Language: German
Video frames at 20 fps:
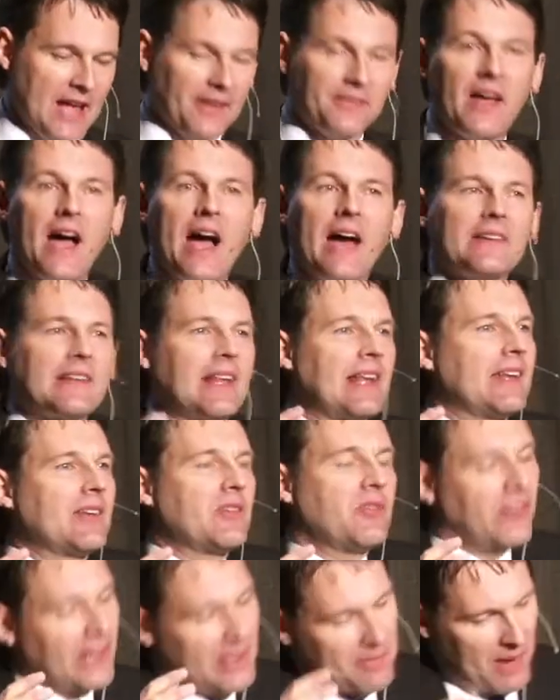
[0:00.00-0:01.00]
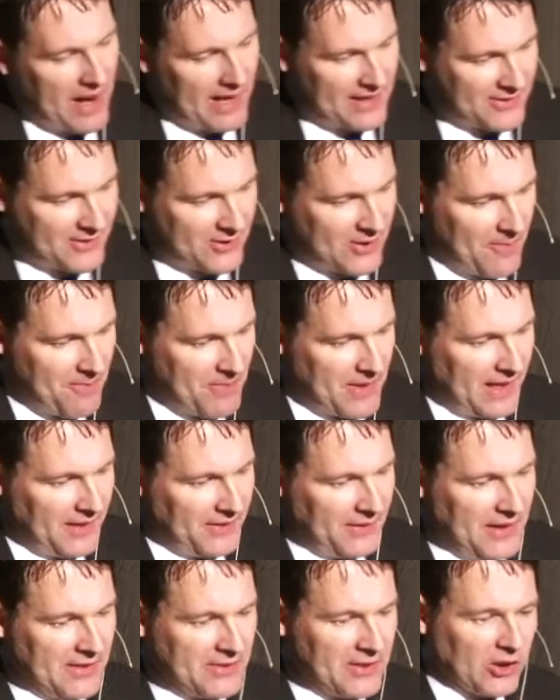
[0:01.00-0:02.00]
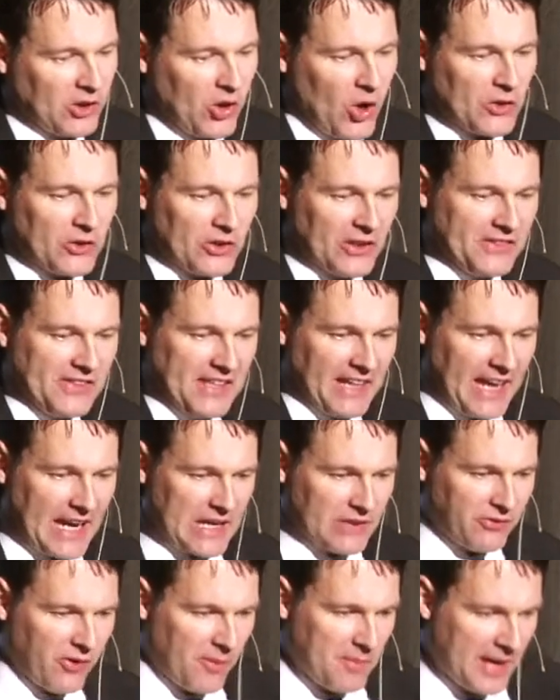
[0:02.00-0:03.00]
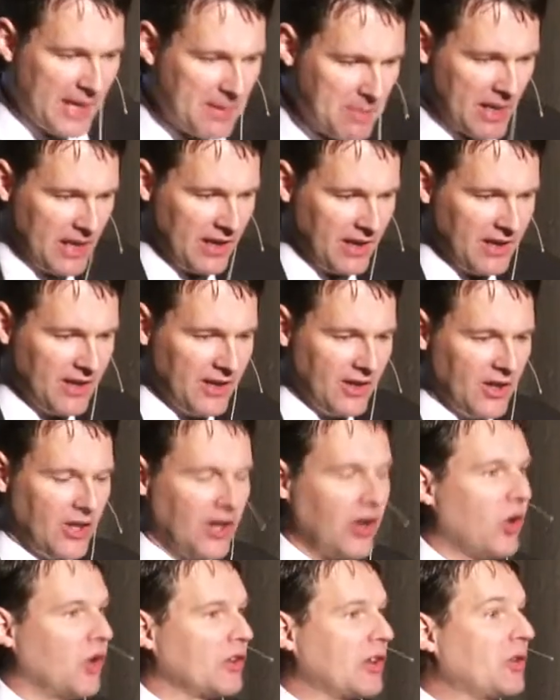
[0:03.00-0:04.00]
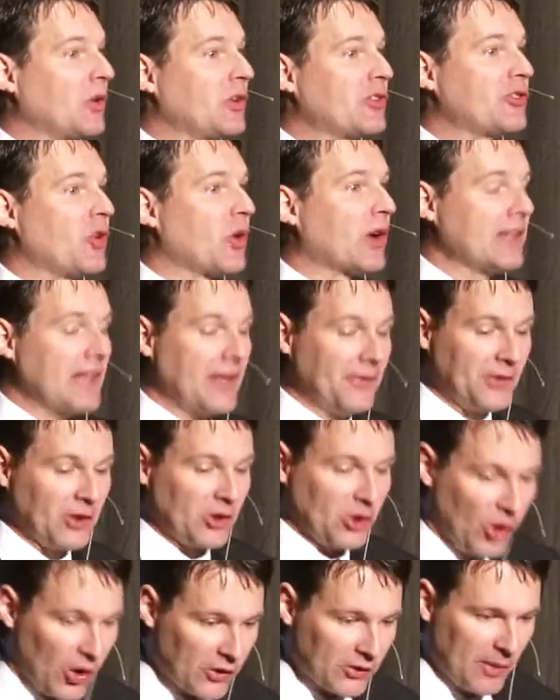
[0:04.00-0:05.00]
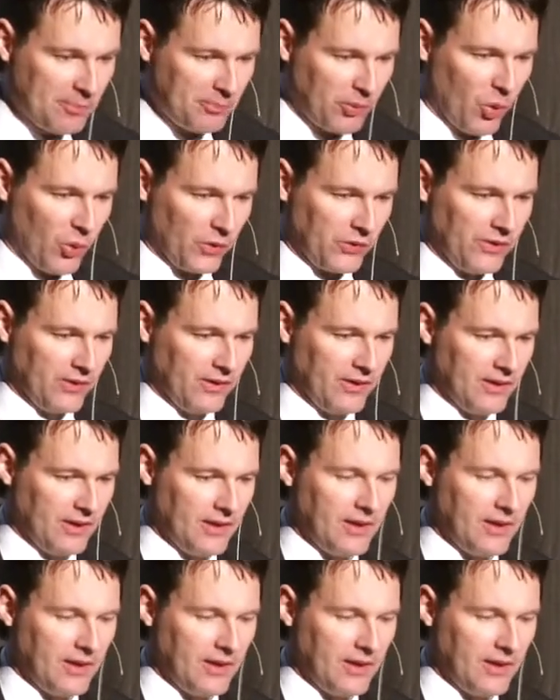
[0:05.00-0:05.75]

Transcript: da handelten vielmals diese Götter direkt vom Himmel oder durch sogenannte Götterboten.